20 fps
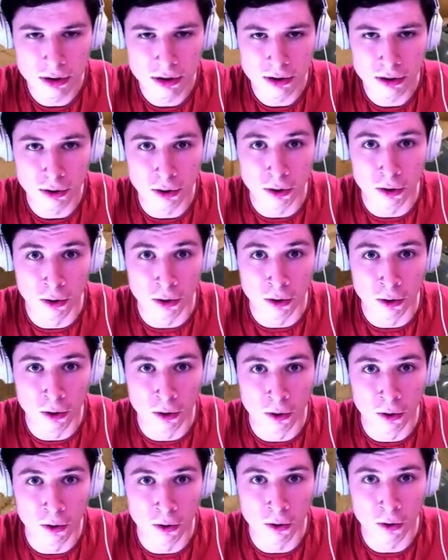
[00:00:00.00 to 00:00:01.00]

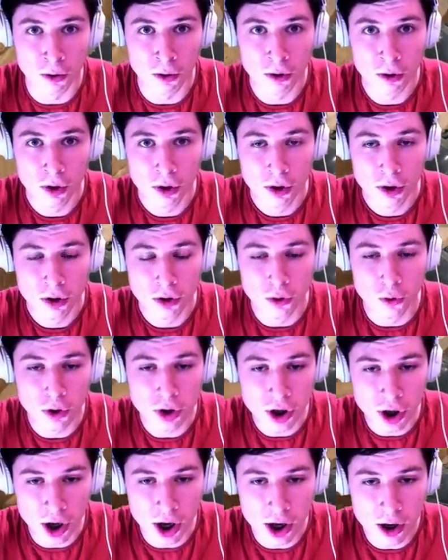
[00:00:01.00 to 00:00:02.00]
Ого. Ну
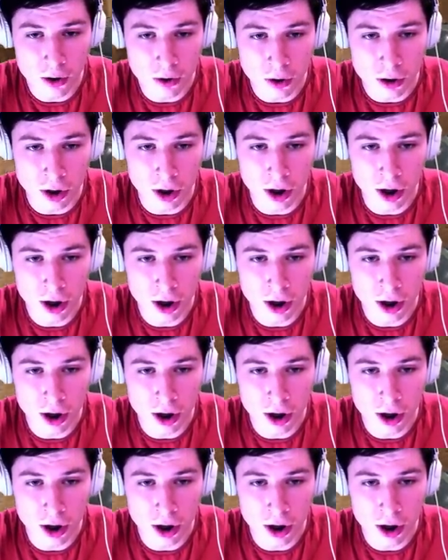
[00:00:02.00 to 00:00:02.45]
окей, Тебе окей. просто